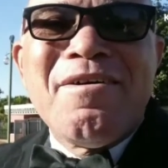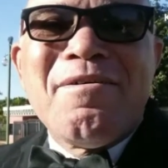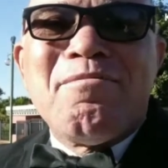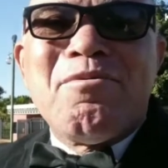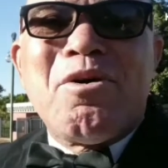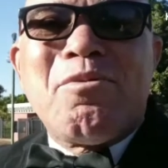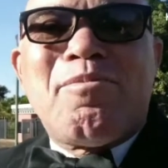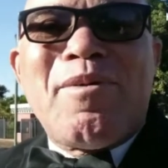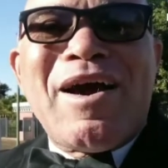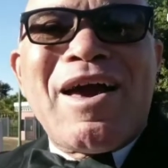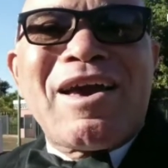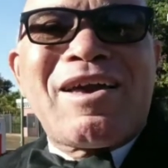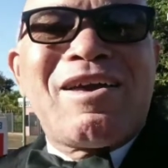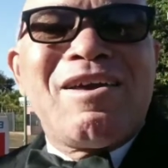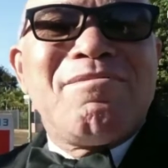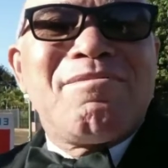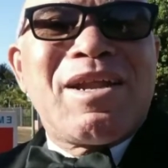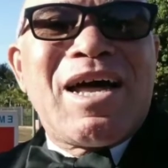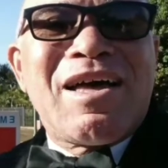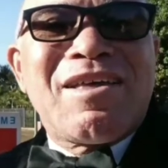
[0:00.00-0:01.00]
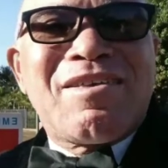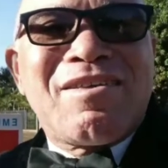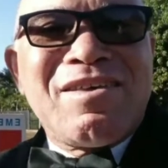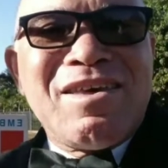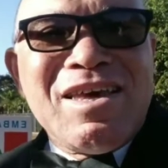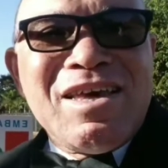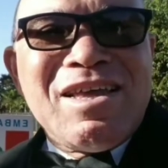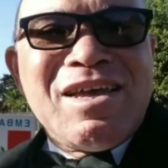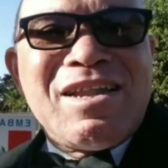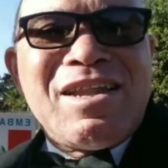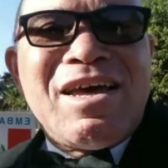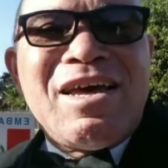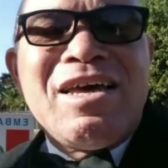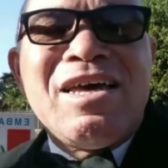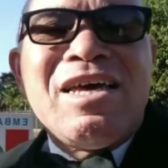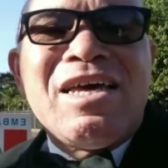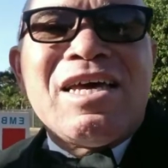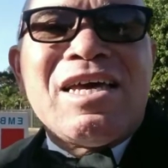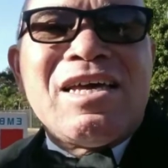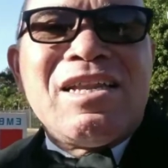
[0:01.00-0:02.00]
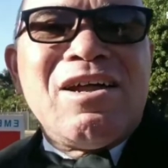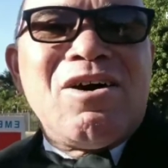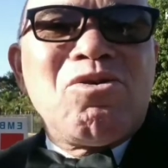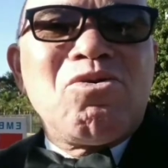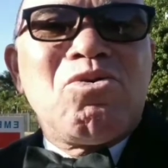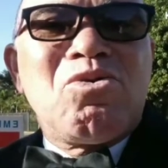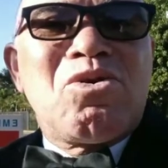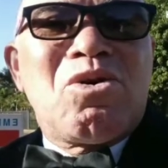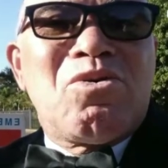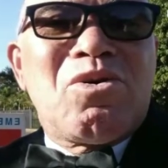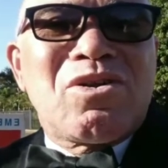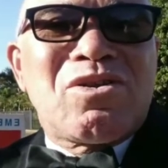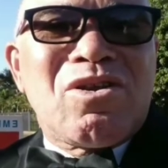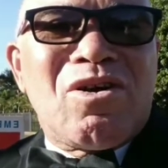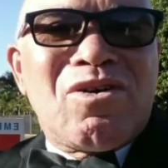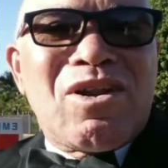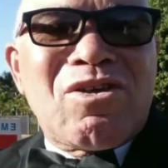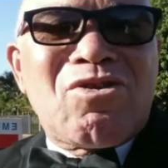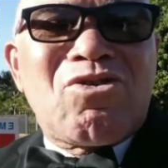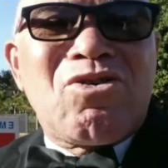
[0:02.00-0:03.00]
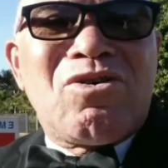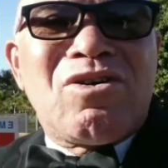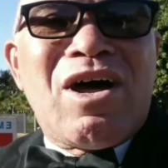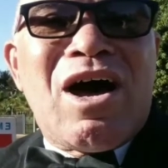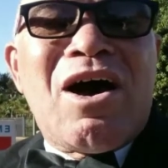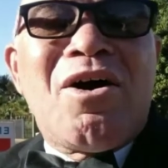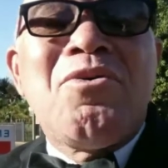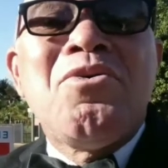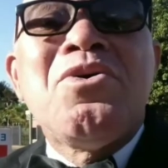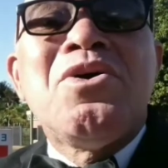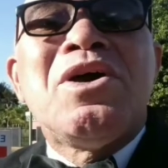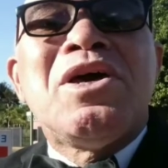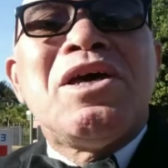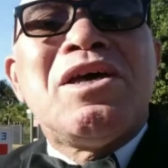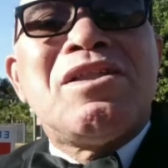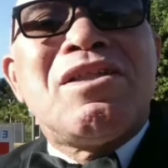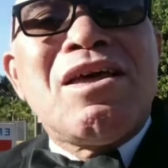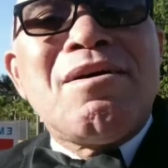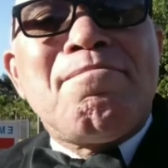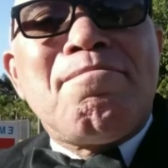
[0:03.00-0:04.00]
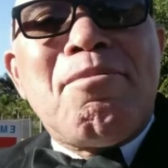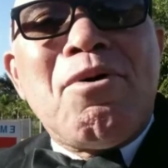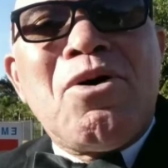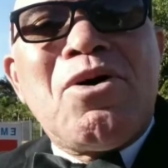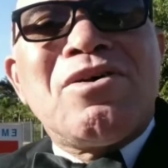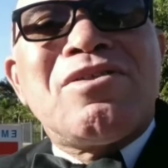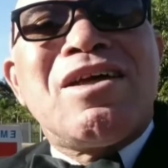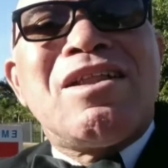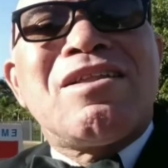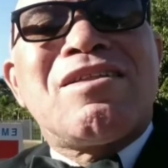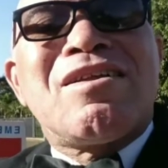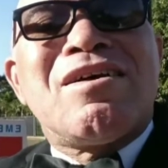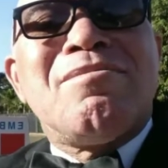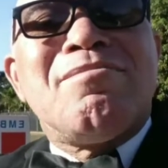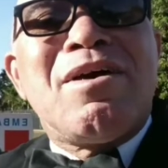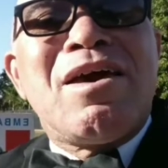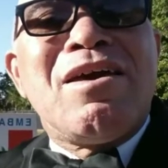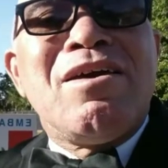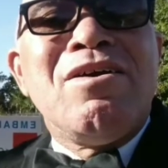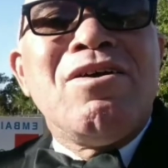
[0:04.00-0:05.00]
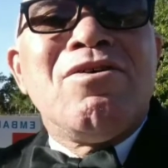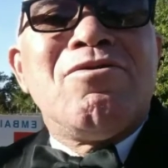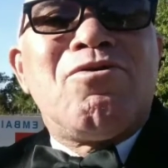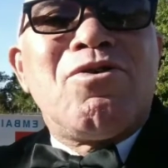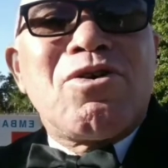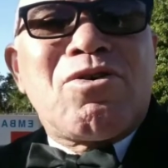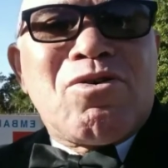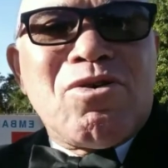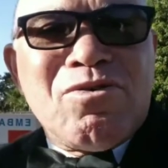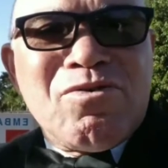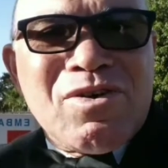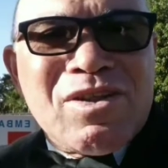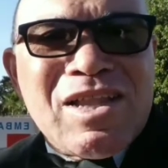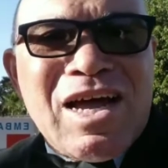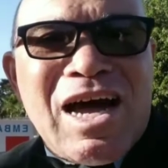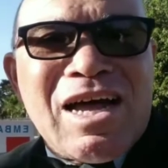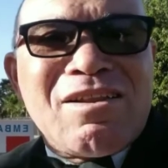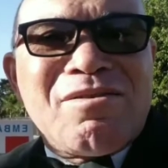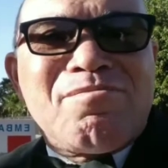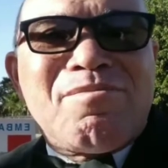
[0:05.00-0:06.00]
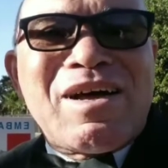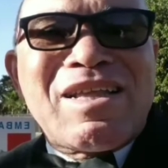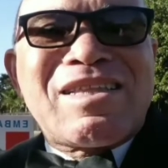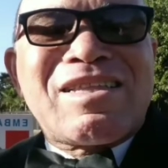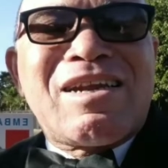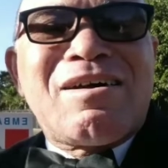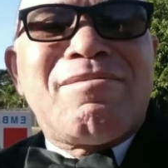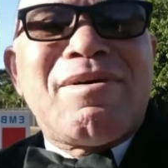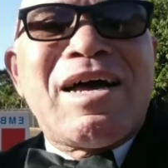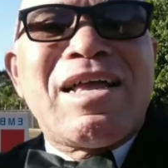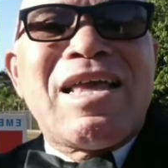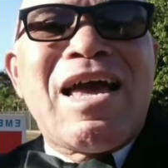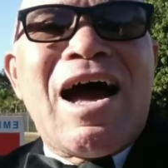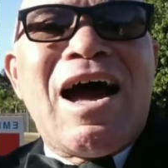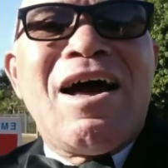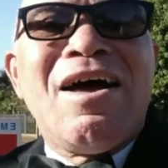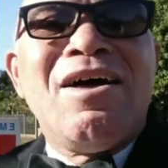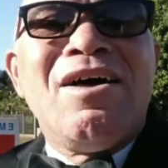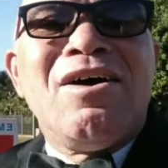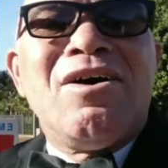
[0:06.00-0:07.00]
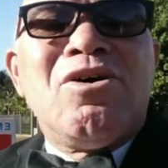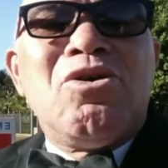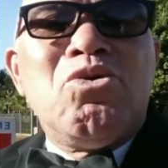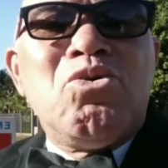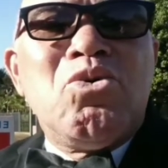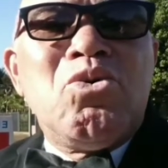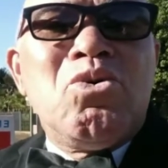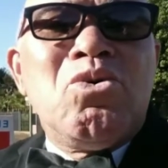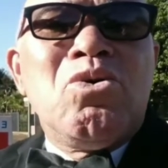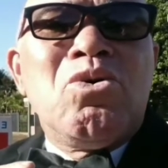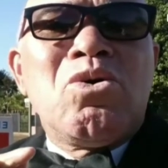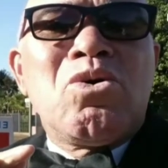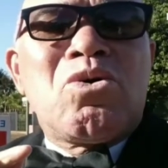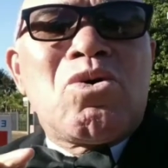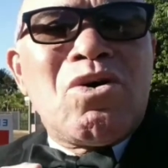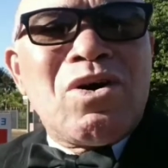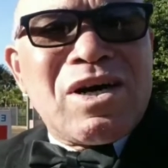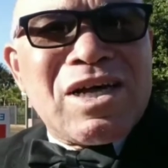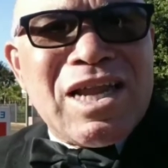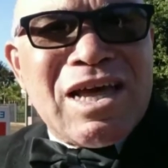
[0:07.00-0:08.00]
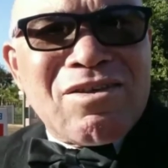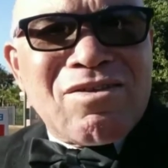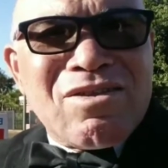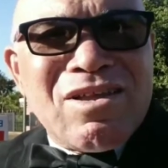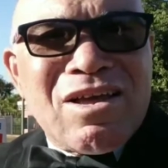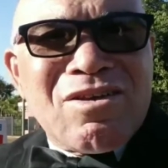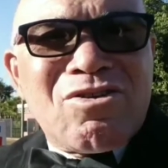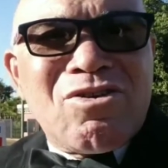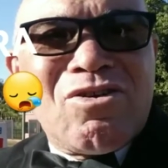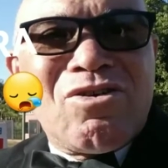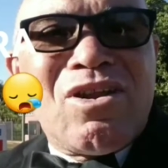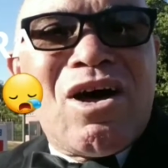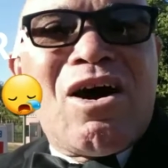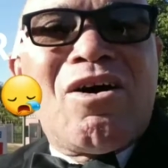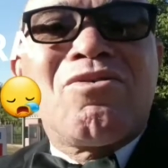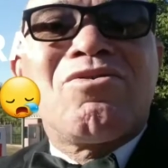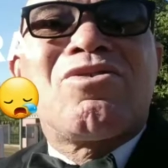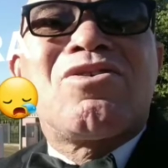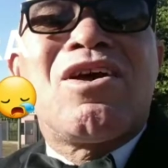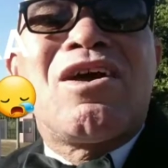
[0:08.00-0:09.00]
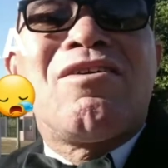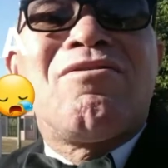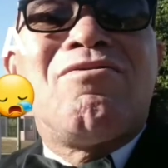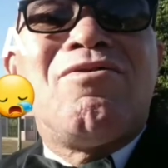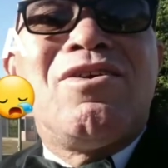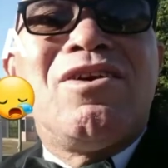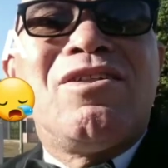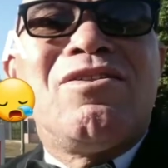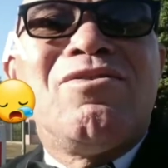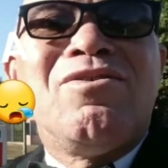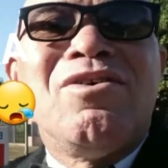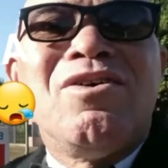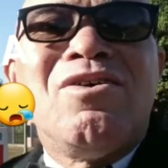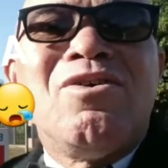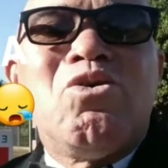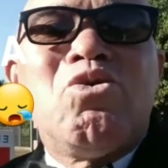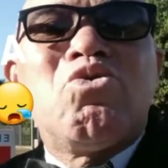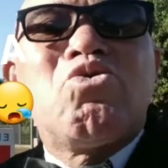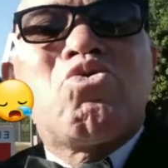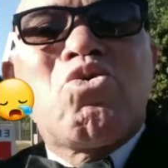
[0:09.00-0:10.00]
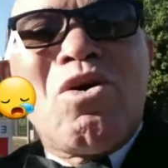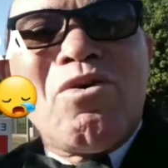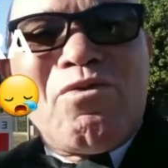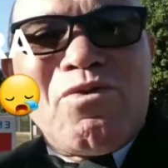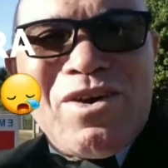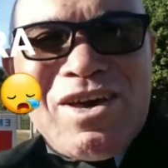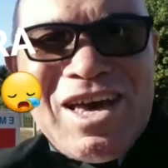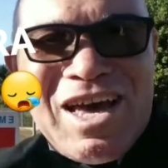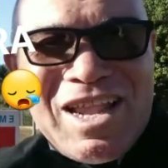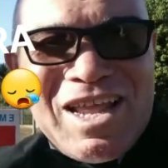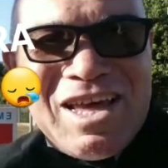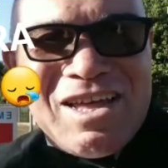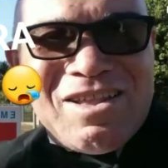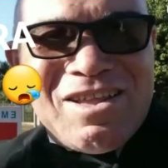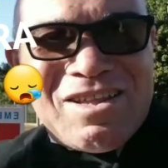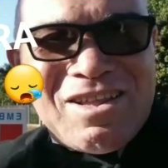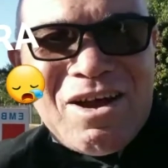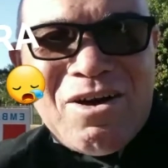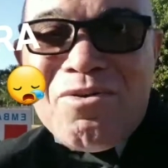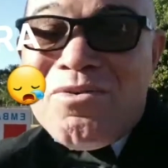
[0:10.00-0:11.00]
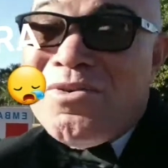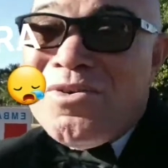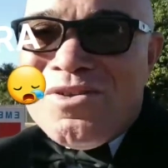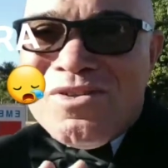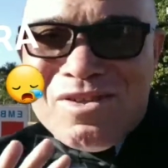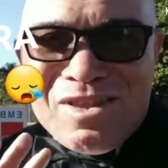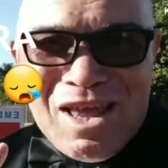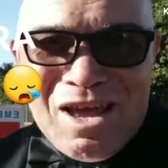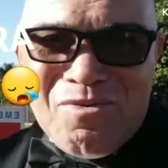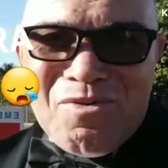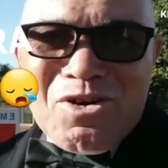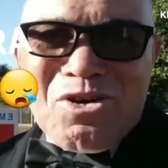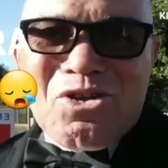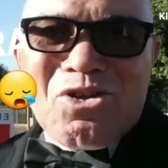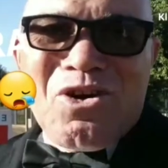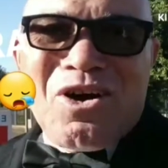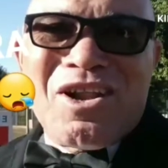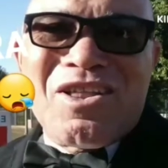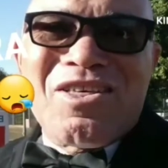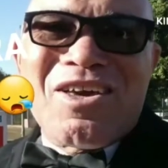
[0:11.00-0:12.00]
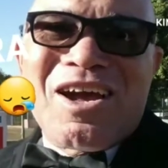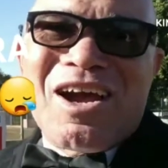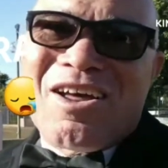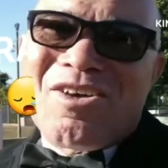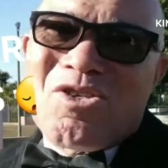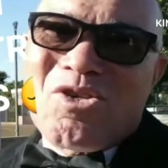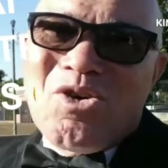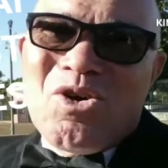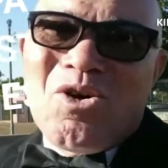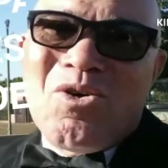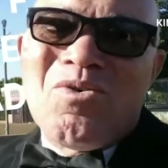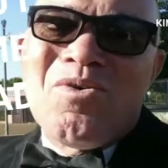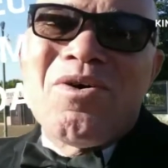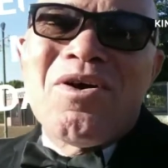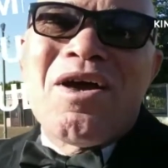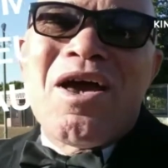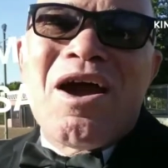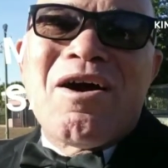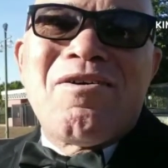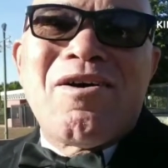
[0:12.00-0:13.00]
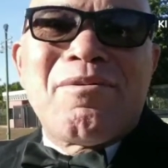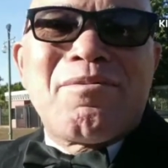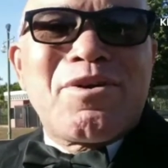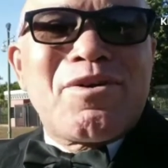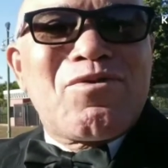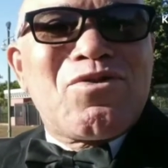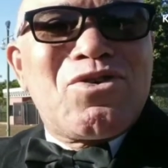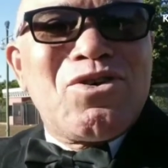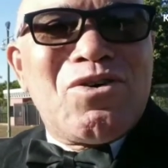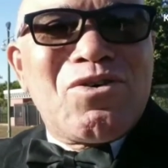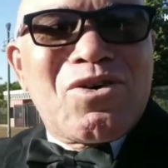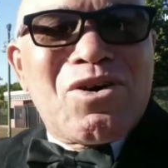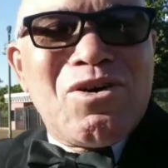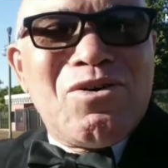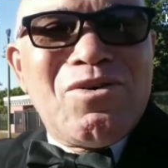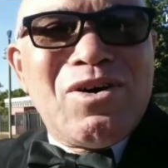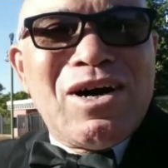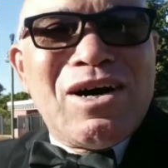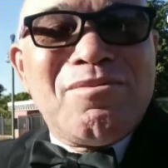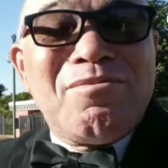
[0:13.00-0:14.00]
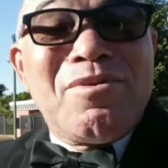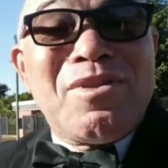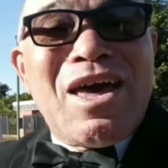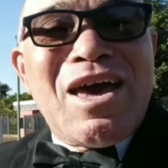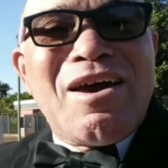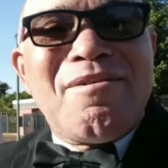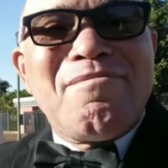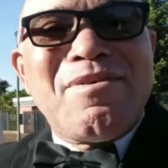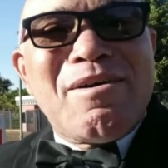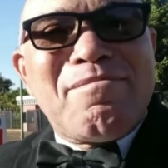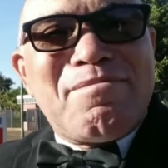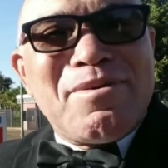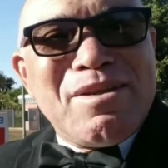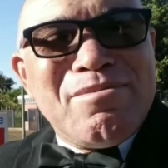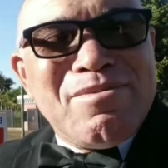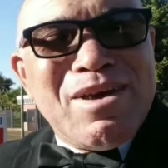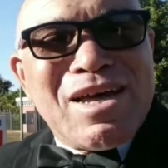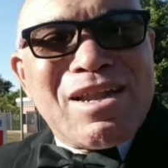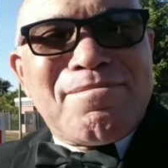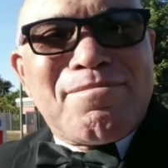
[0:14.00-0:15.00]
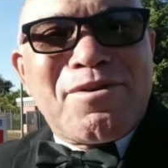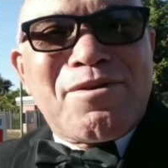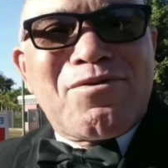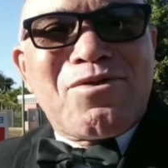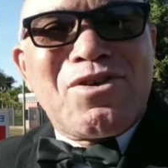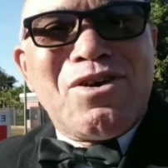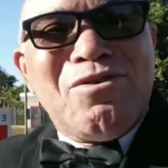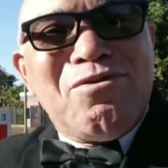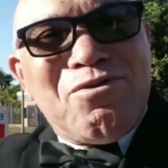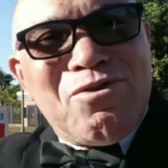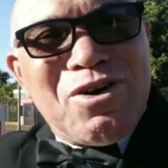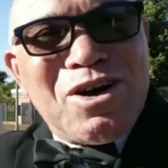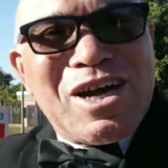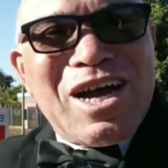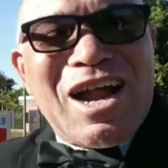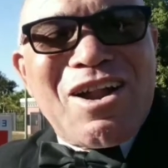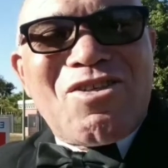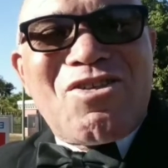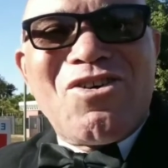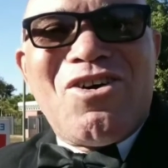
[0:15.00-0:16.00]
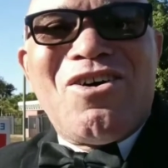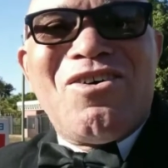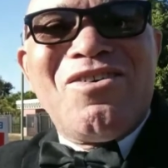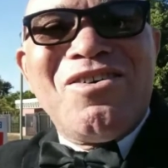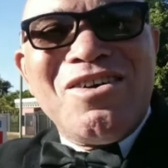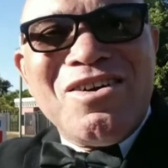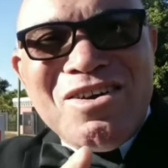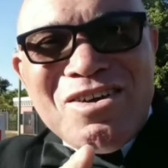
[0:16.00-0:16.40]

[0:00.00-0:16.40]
Meu pai aqui em Brasília, né? Inaugurou o Hotel Nacional e depois ele também foi convidado para trabalhar no Congresso Nacional servindo o João Figueiredo. Então, tem uma história de garçom, é uma profissão que eu amo, né? Minha primeira profissão foi garçom.